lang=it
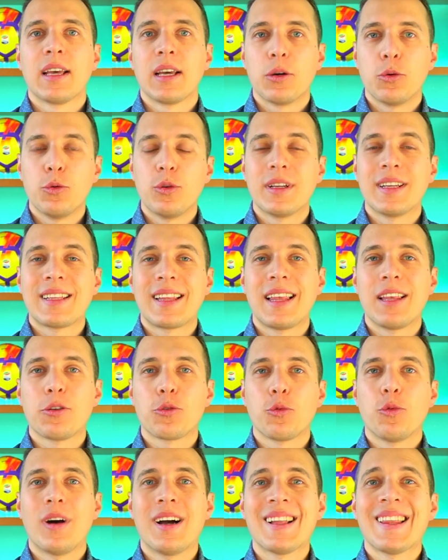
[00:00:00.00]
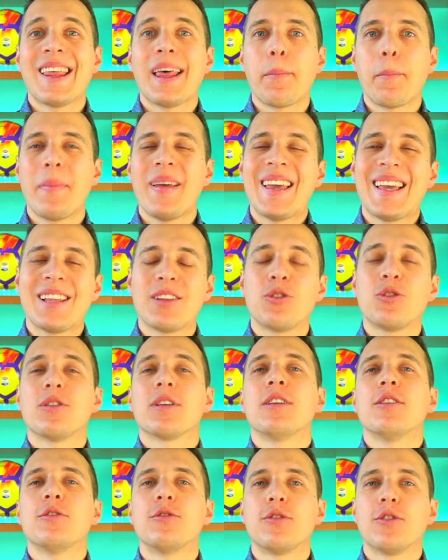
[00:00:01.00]
una delle squadre meno
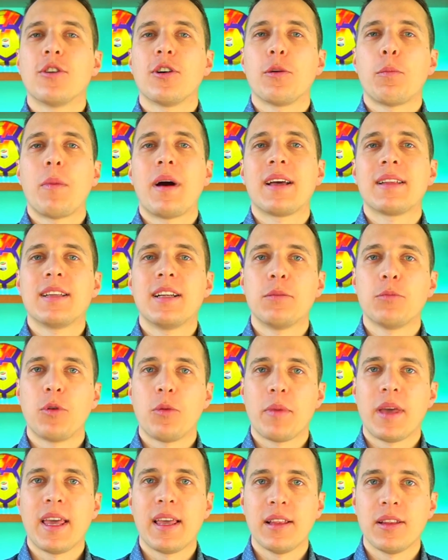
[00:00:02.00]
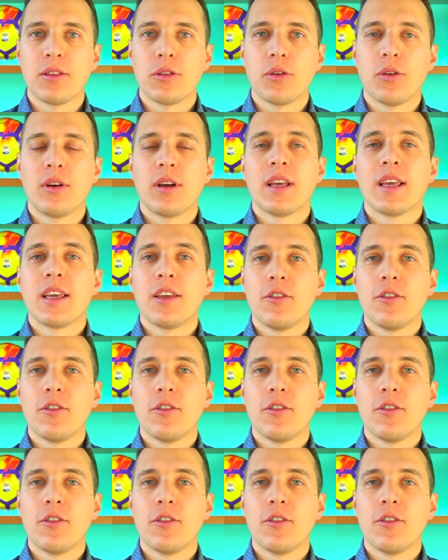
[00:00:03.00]
in forma del momento.